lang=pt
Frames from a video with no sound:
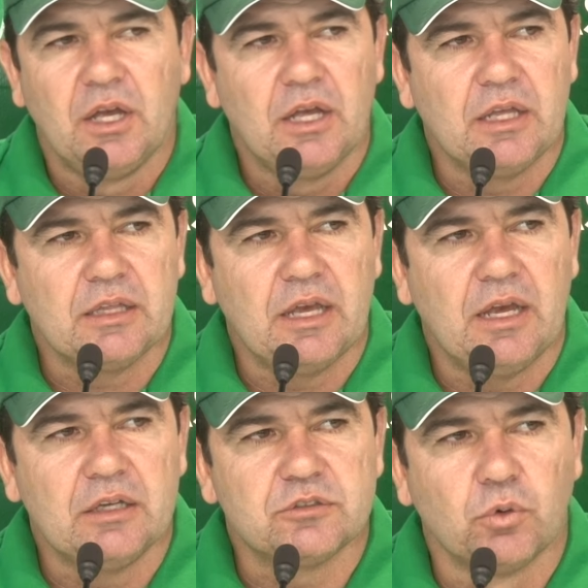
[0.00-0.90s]

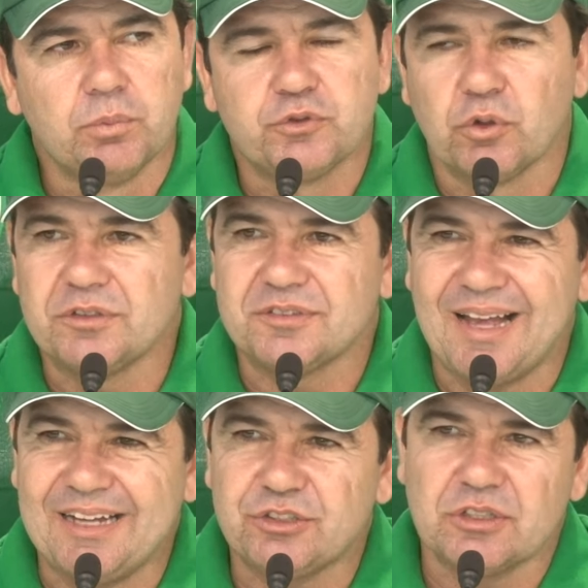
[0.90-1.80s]
É, é, são opções
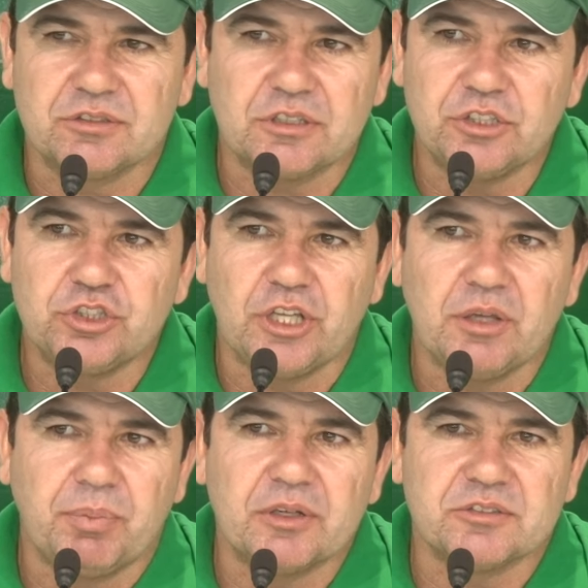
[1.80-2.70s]
táticas que a gente tem que
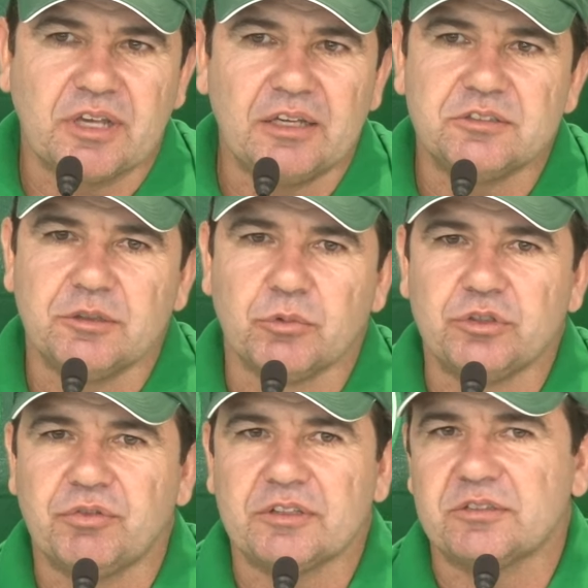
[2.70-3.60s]
pensar em cima do
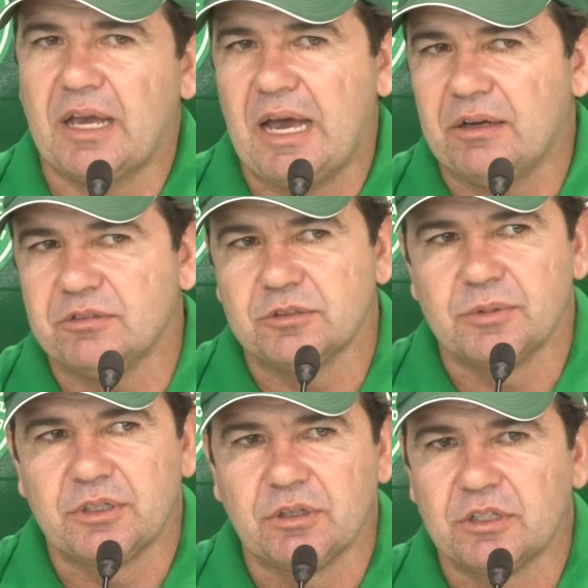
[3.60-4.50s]
adversário, em cima
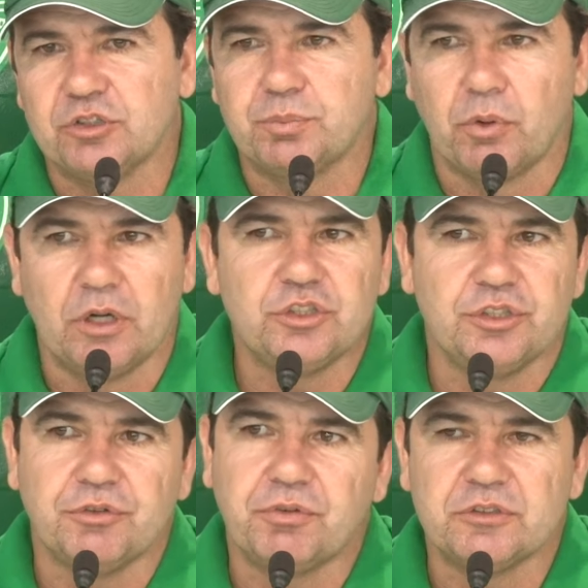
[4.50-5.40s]
daquilo que a gente
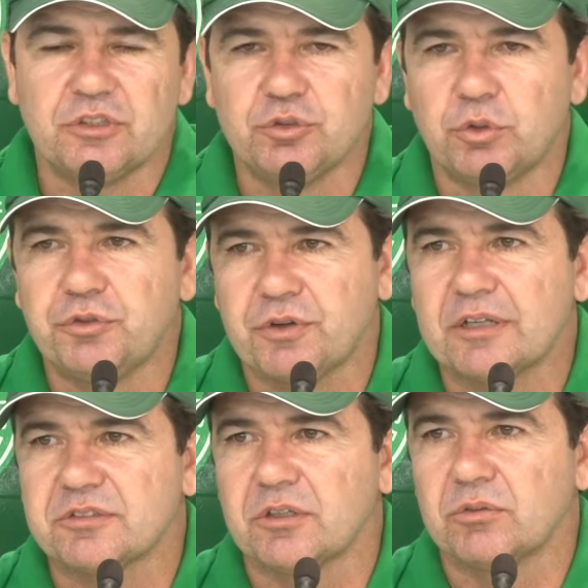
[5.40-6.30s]
pode fazer de
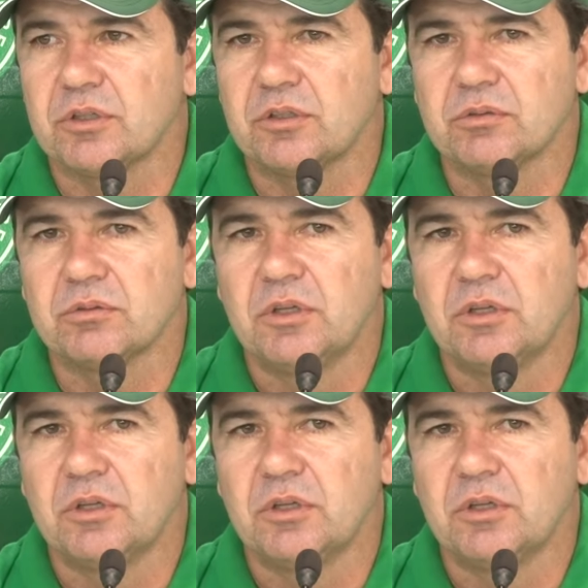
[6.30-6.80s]
modificação, entendeu?